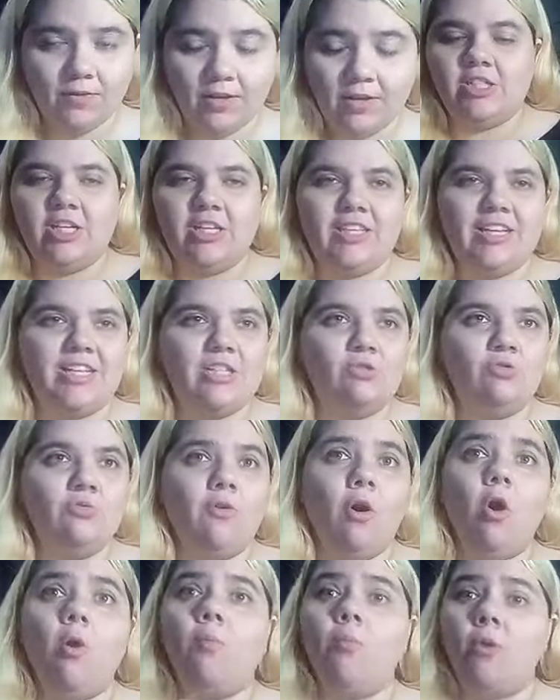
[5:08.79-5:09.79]
J'ai très
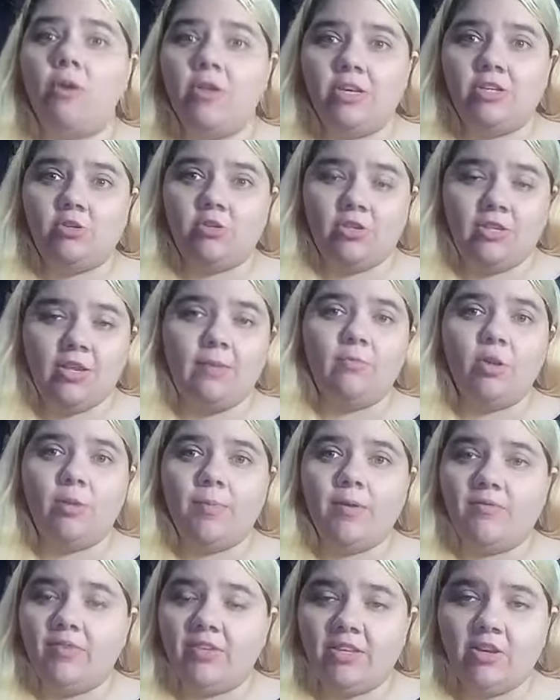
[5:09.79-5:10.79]
souvent employé ce terme dans
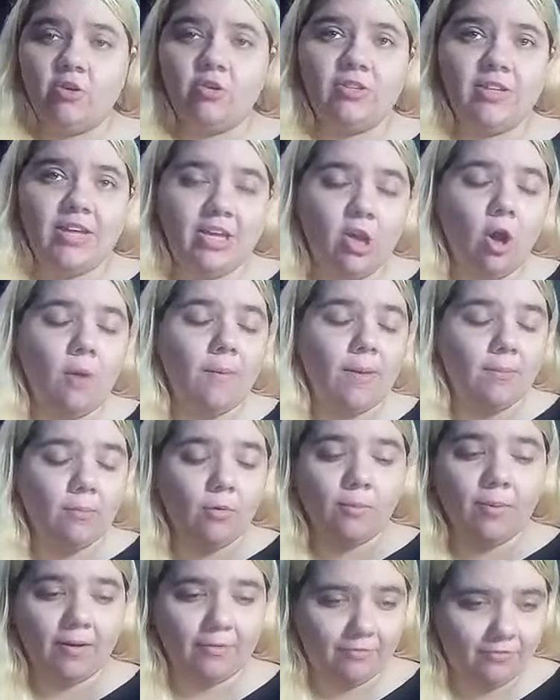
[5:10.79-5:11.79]
mes vidéos d'ailleurs, mais
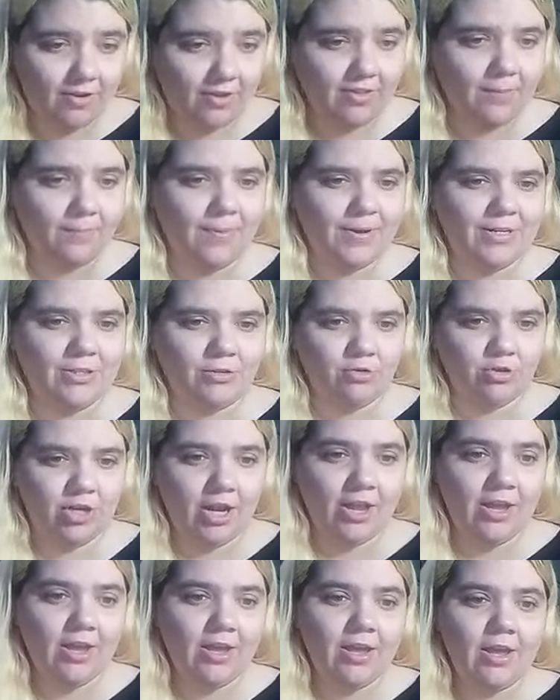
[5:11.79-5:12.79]
bon bref, là n'est pas le
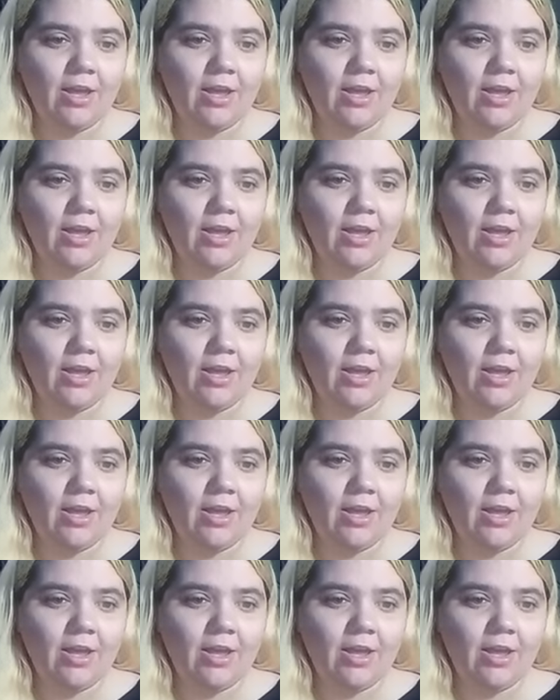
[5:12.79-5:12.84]
sujet.